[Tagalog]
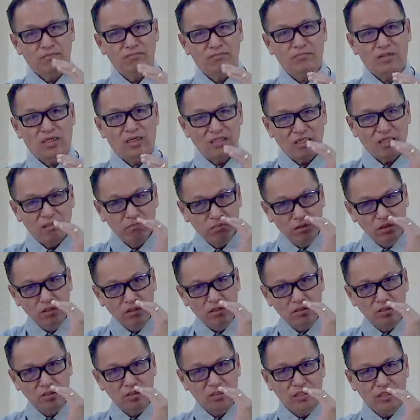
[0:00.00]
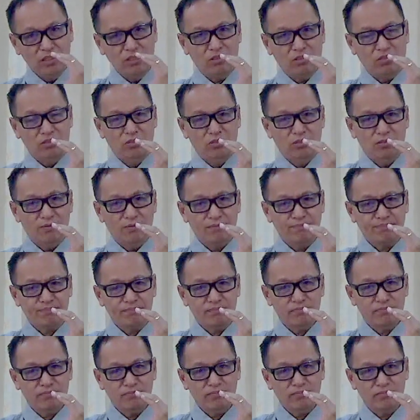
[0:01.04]
Ang ibulong ko dito,
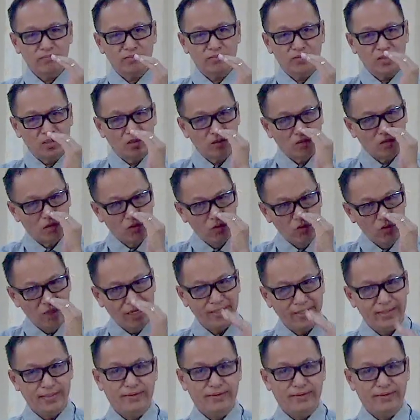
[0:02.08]
gulay.